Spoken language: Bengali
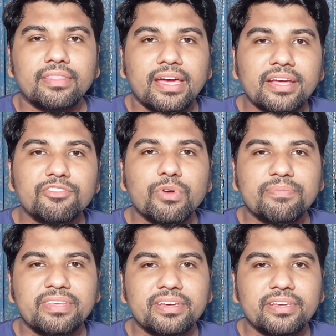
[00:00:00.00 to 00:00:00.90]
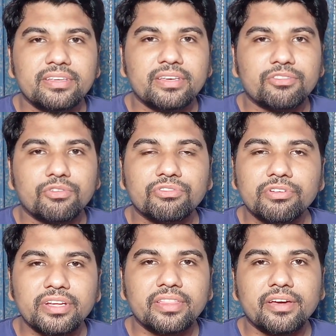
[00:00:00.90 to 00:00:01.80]
দারাজ ওয়েবসাইটের যে
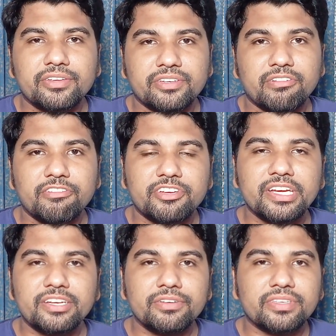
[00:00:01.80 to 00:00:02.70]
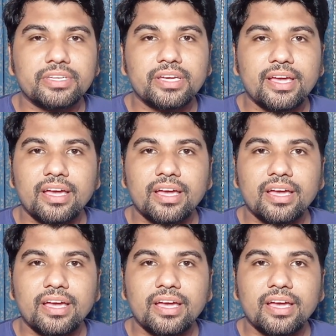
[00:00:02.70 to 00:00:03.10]
তথ্যটি দেওয়া ছিল সেটি হচ্ছে